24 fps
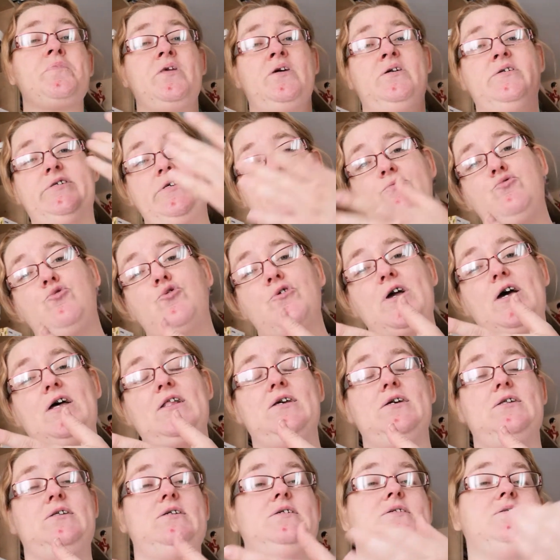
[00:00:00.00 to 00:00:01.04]
si vous
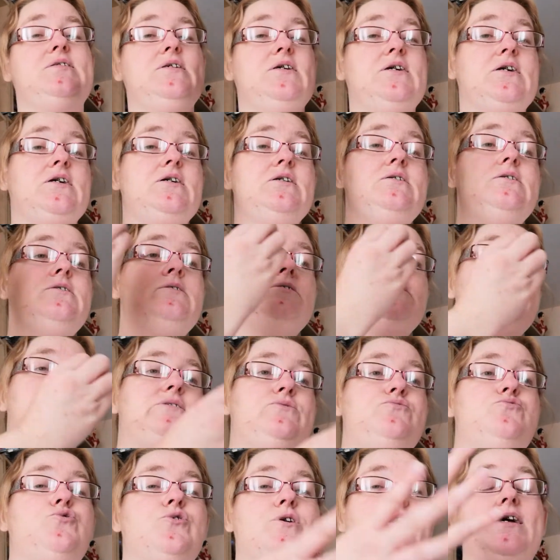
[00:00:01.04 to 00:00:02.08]
regardez des séries, si
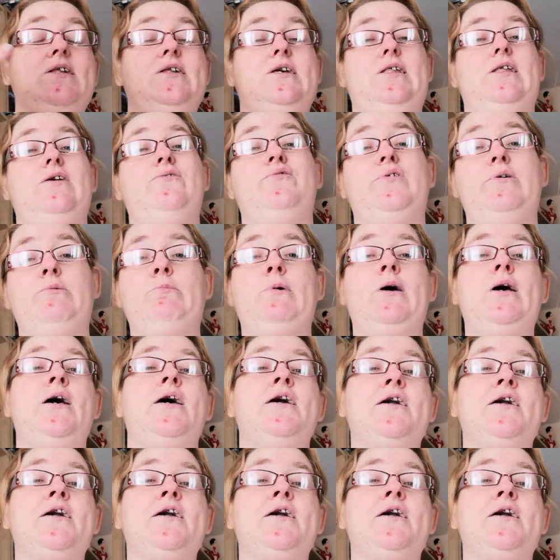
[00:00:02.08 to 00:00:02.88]
vous regardez des films,